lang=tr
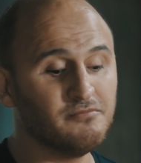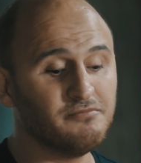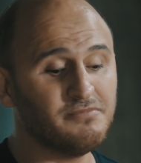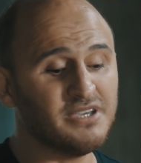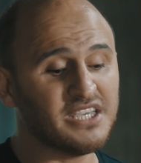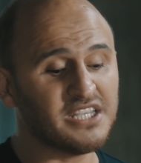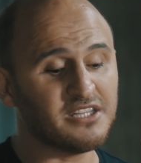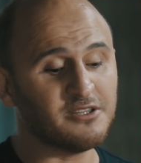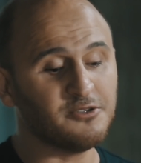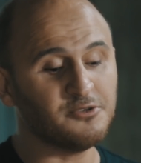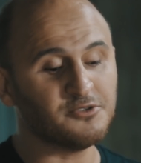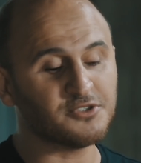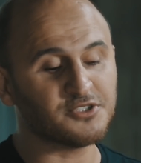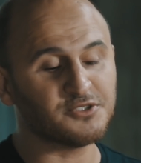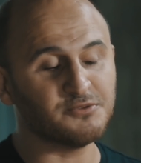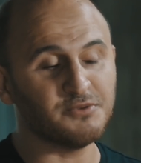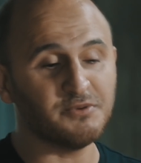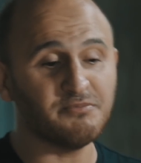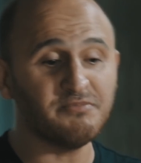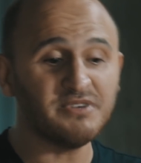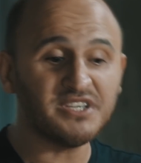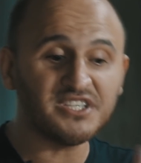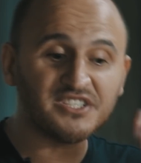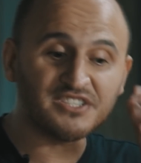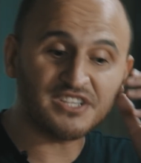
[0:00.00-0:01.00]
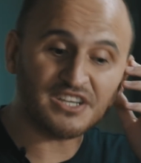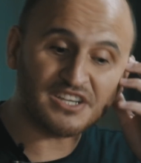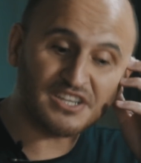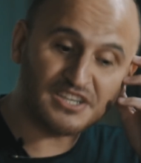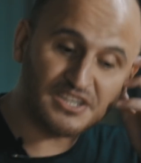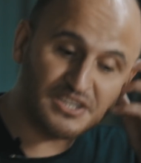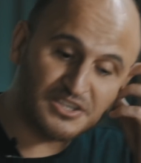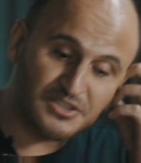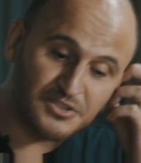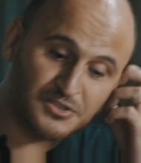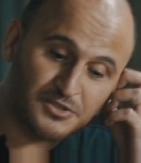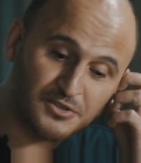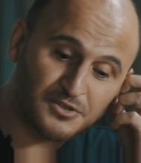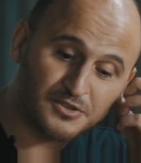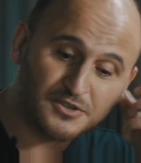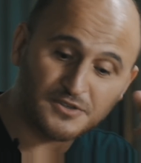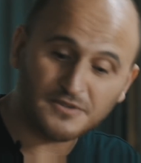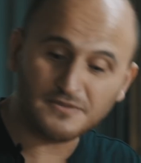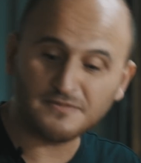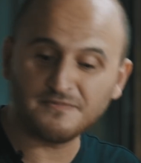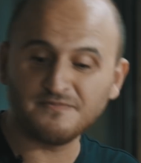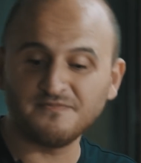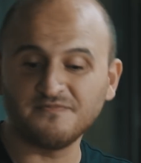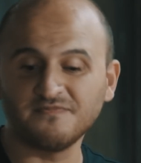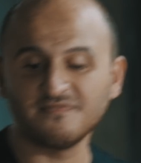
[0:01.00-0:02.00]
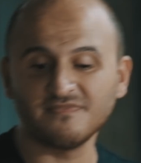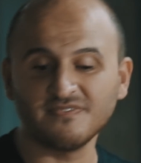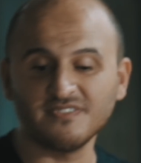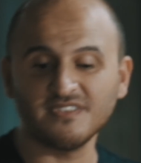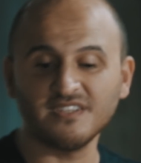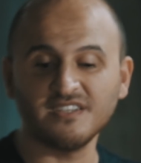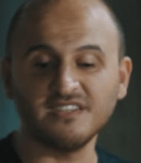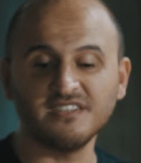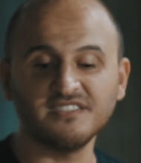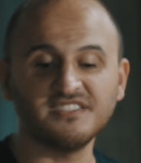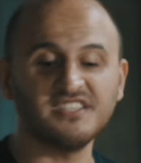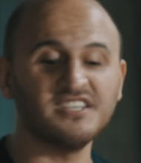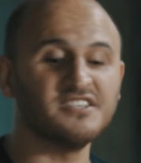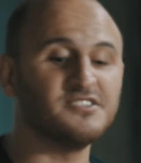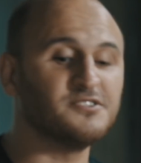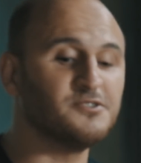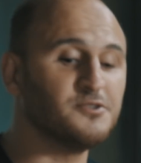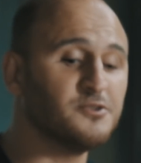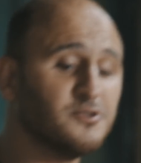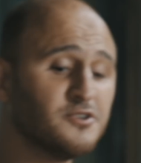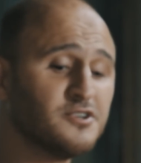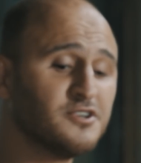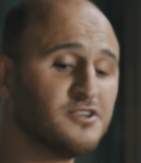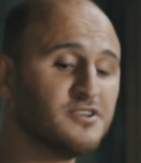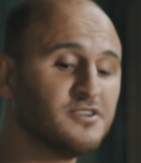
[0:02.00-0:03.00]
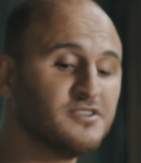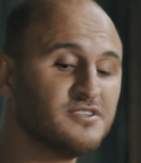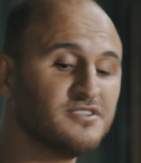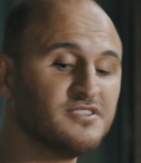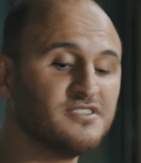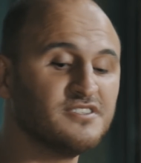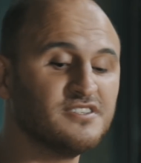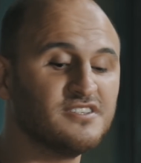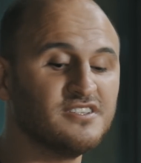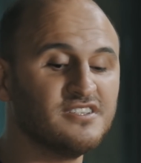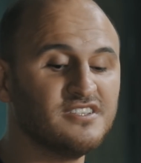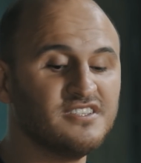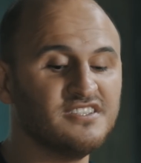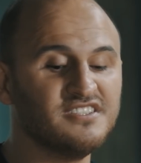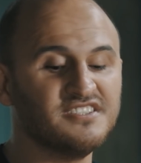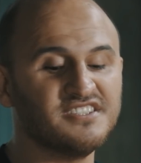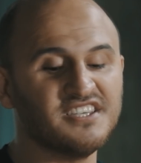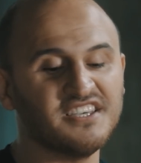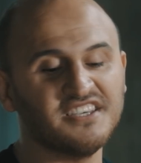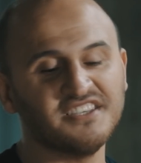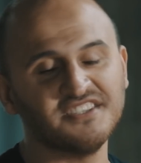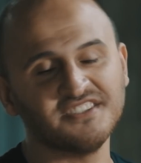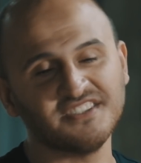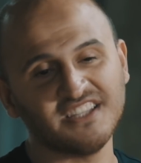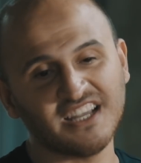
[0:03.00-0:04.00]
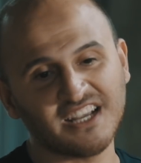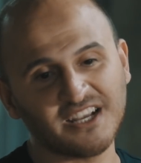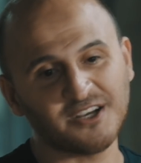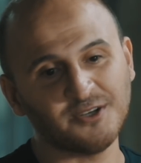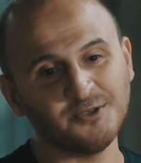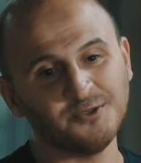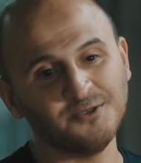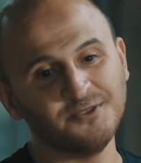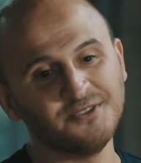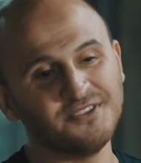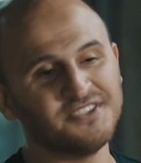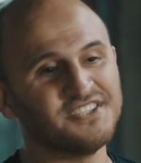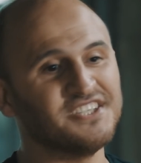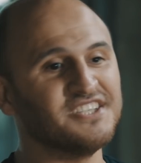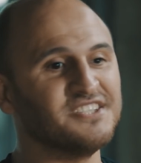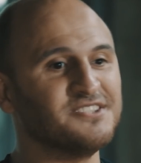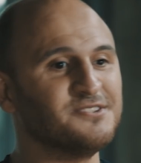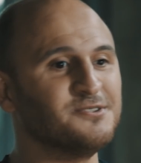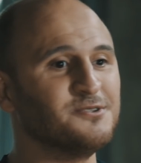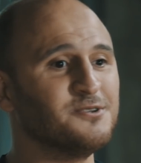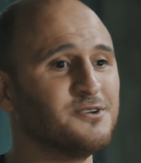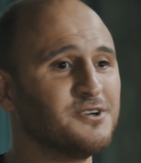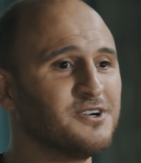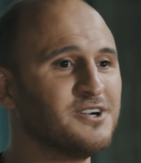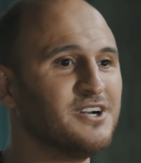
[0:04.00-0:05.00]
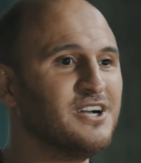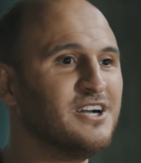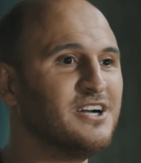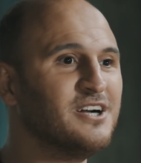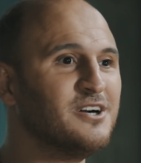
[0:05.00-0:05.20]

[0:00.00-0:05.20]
Bekliyoruz böyle 5 dakika geçiyor ses yok. 8 dakika oluyor ses yok.